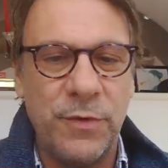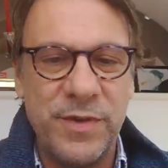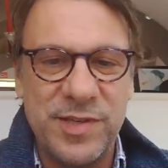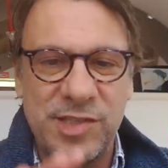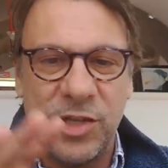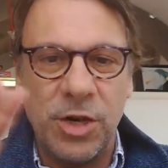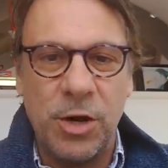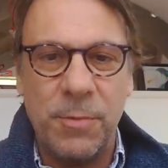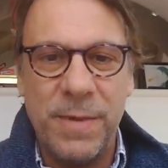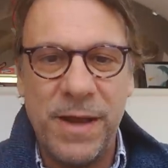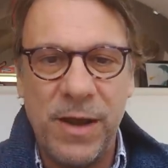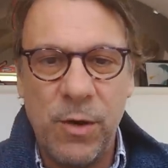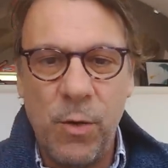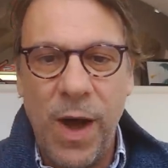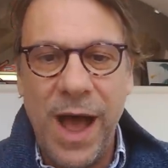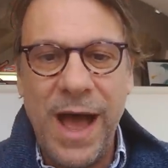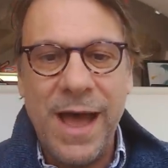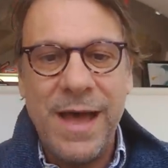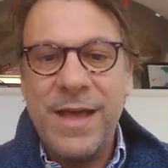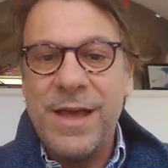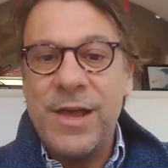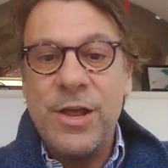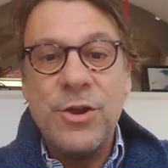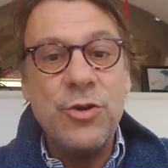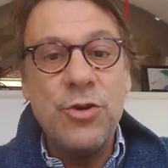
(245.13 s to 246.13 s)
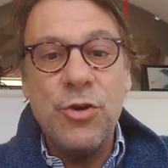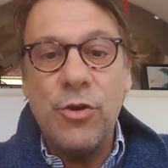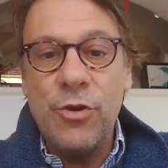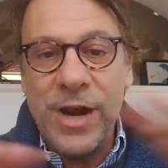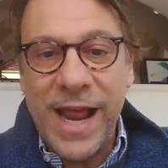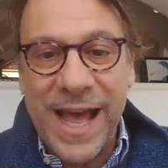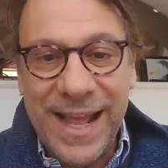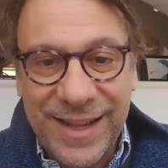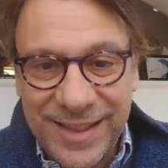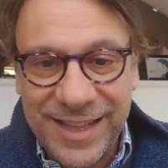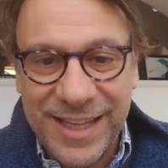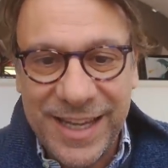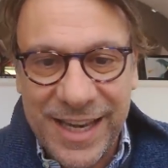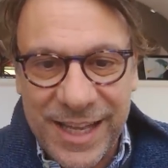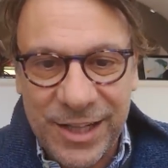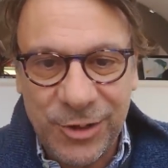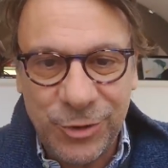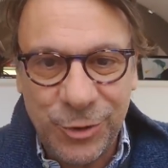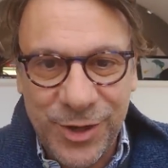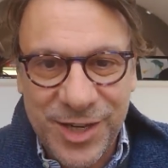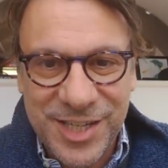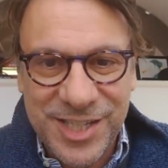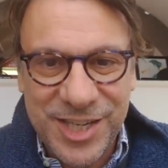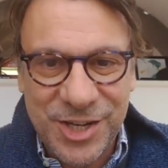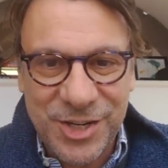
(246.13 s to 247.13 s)
queste robe qua, non ha
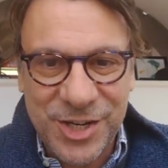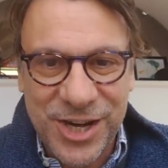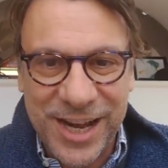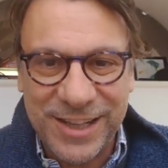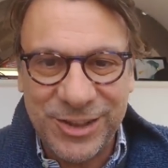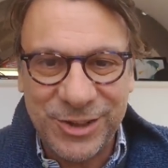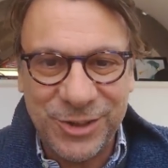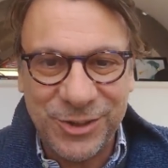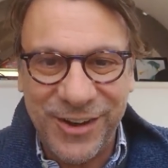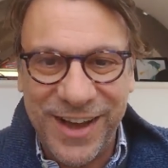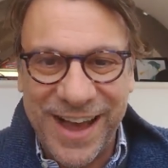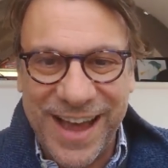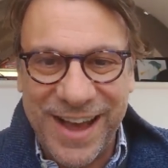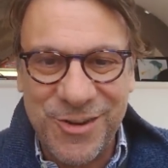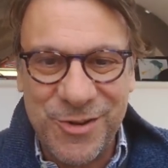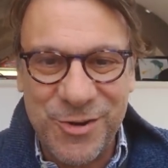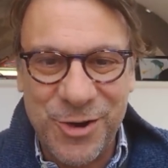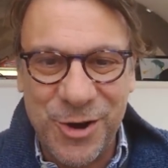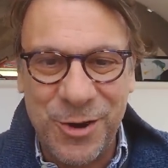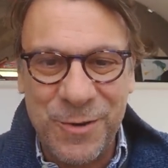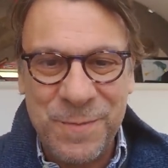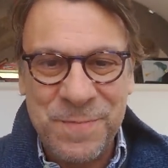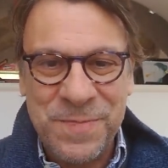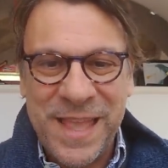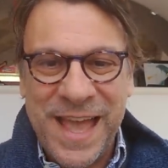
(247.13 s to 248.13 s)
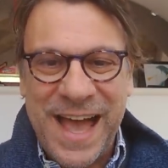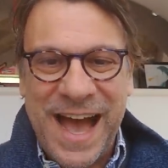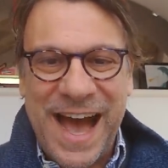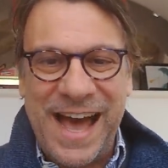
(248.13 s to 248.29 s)
diritto ai 600 euro.